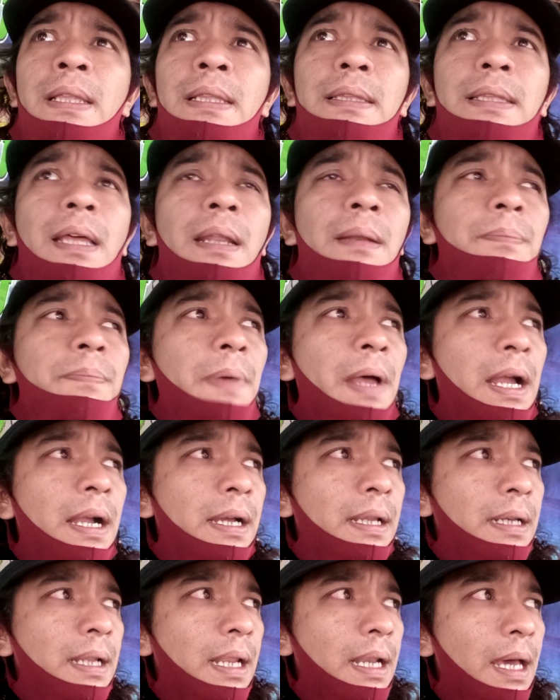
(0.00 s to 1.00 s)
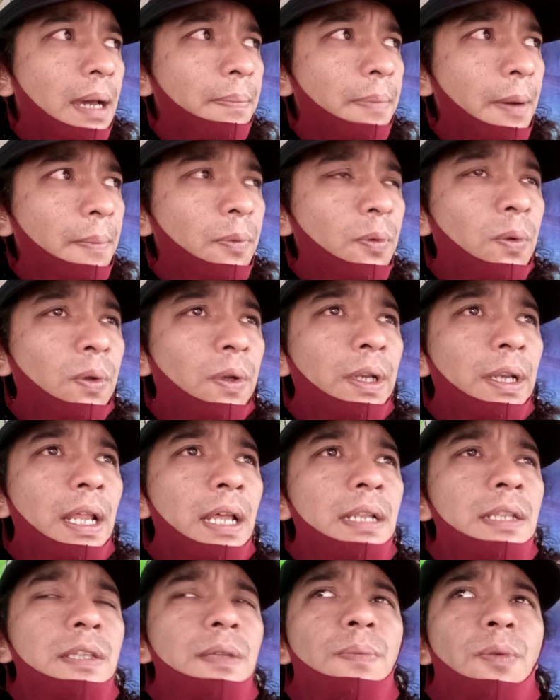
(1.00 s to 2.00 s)
tanpa kendala apapun
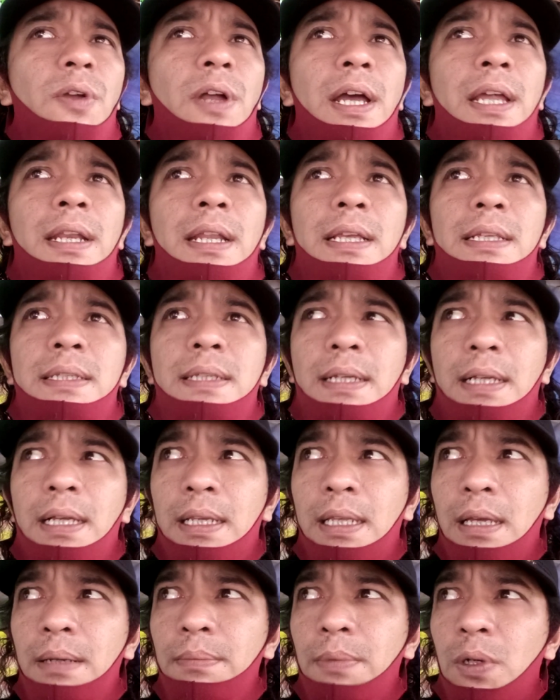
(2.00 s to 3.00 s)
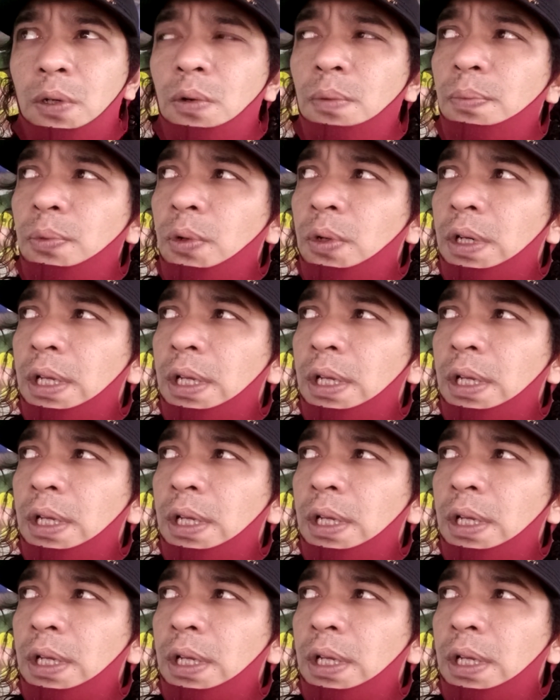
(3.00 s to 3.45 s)
dan semoga Anda sekalian berkumpul